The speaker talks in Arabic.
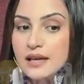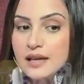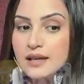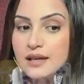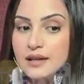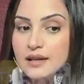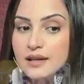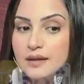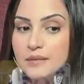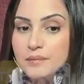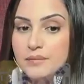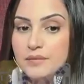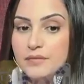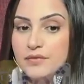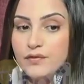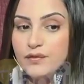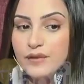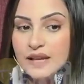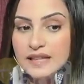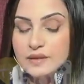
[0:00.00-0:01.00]
في
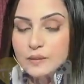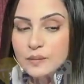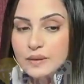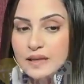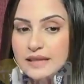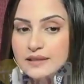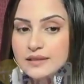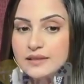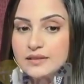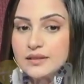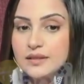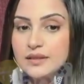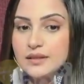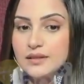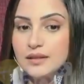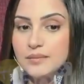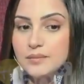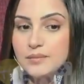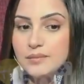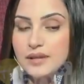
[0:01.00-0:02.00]
هذه البلاد
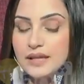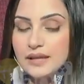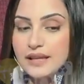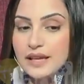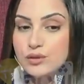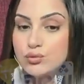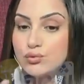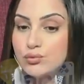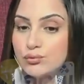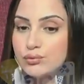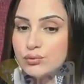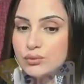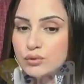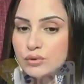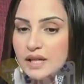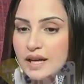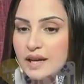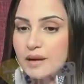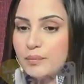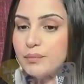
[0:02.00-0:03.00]
كيشوفوا
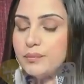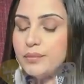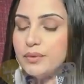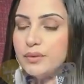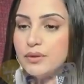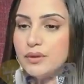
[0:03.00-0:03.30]
العرب